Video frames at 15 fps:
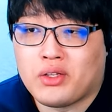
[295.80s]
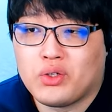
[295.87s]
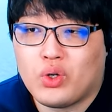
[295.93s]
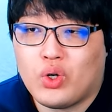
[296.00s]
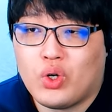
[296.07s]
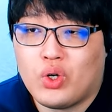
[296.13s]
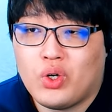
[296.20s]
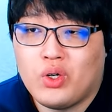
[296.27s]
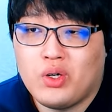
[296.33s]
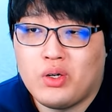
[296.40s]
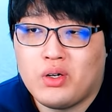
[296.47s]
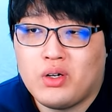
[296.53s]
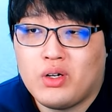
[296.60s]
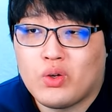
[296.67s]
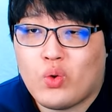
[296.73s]
거
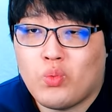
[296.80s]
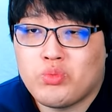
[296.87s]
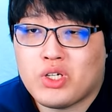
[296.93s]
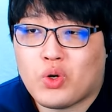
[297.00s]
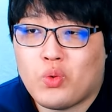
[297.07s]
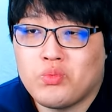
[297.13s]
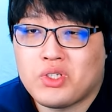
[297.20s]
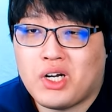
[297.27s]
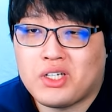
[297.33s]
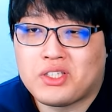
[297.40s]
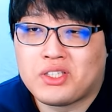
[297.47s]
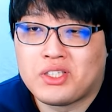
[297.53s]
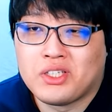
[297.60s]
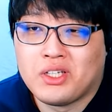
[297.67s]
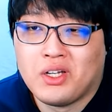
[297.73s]
꼼지락 꼼지락
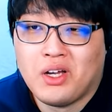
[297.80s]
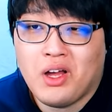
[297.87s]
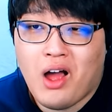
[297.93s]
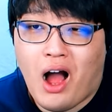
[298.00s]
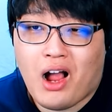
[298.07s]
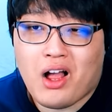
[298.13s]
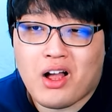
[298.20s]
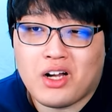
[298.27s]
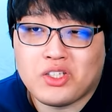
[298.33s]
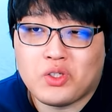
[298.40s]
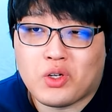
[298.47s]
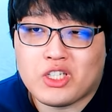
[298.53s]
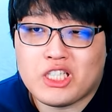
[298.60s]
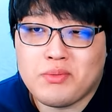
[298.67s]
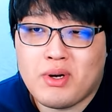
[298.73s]
아까까지 이렇게
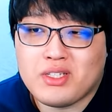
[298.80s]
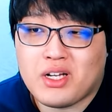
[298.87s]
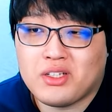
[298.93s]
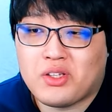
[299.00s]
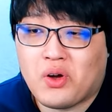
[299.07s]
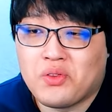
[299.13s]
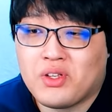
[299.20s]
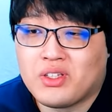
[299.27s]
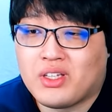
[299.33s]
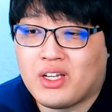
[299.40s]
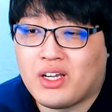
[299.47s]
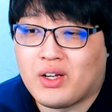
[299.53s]
심한 상태였는데